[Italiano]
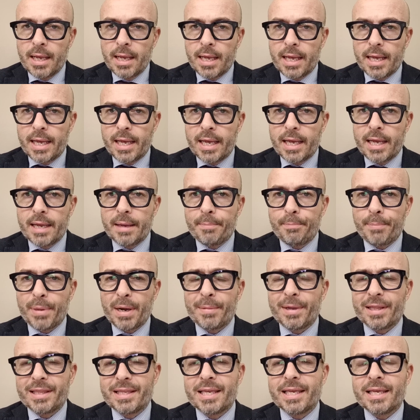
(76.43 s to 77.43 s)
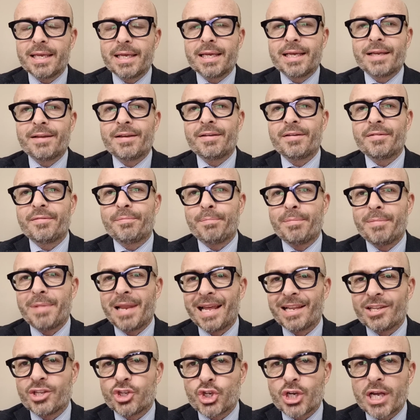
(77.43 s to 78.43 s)
Eh, prima di
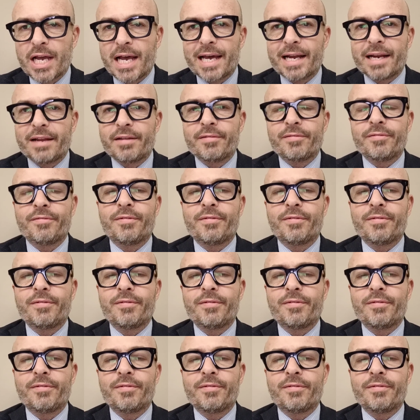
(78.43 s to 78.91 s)
lanciare,